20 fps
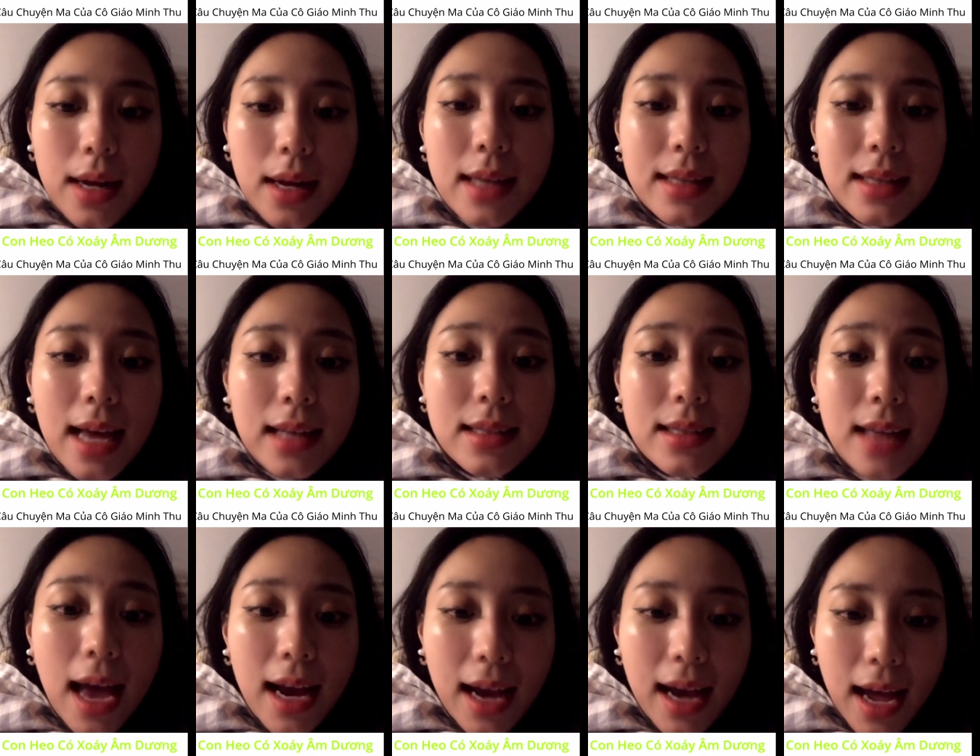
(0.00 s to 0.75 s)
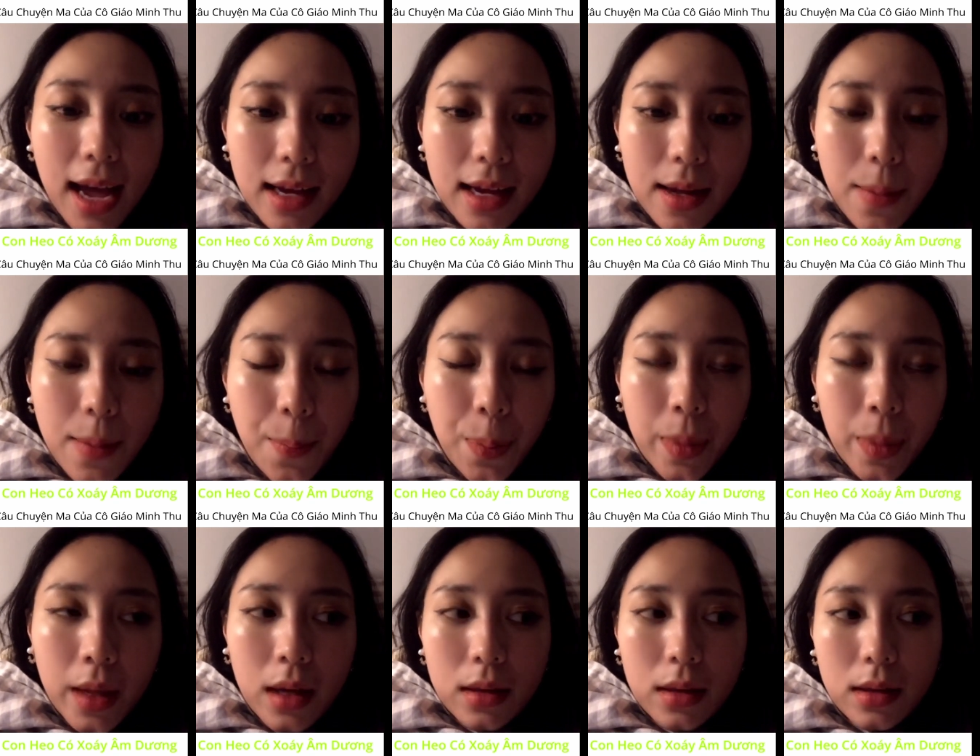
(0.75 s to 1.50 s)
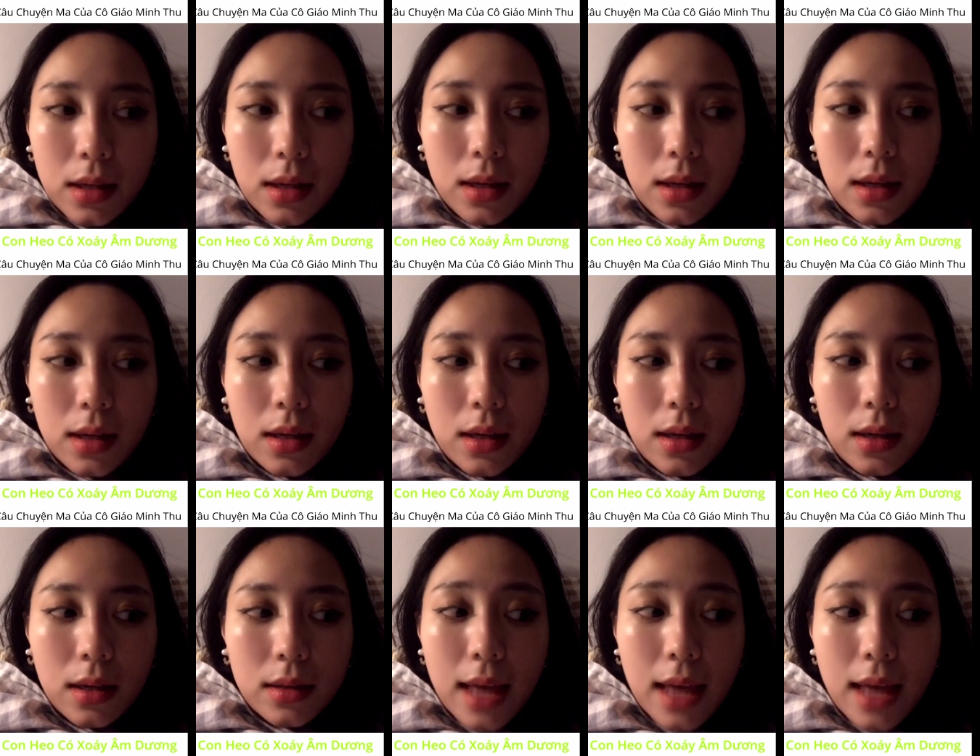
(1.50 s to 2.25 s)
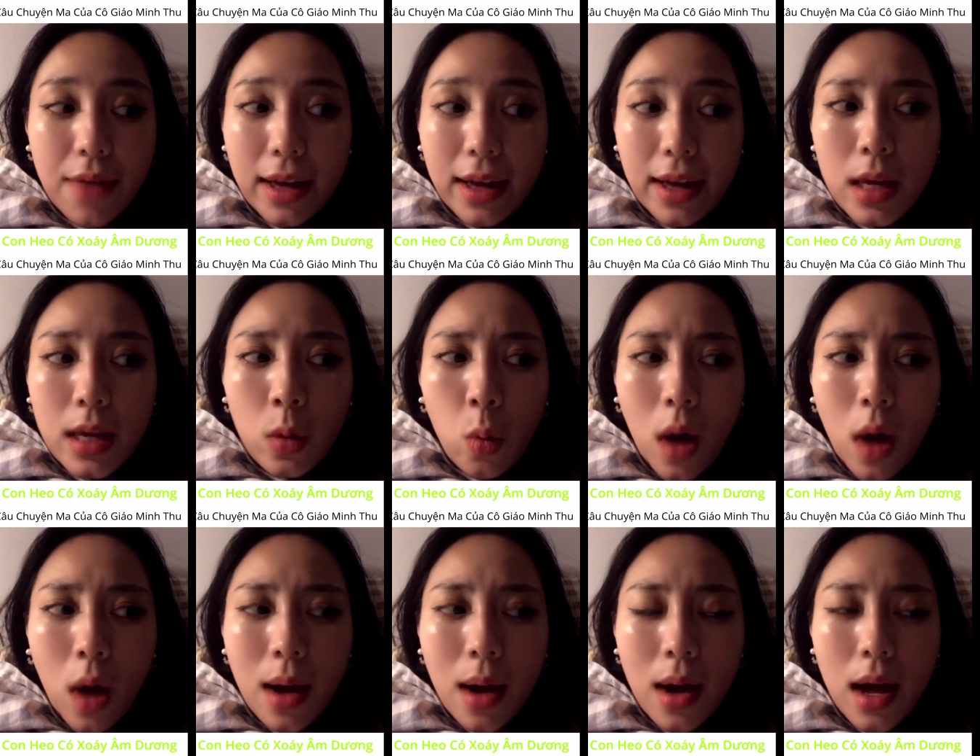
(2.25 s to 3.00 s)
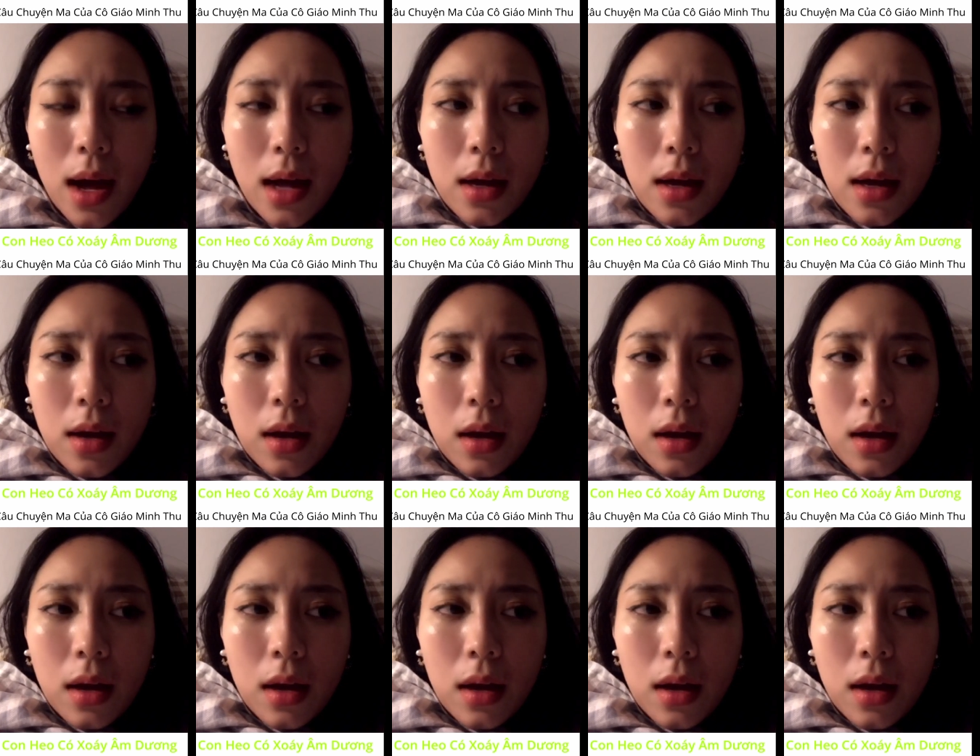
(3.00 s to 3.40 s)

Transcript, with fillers: Đi sang xã khác á thì sẽ phải đi qua,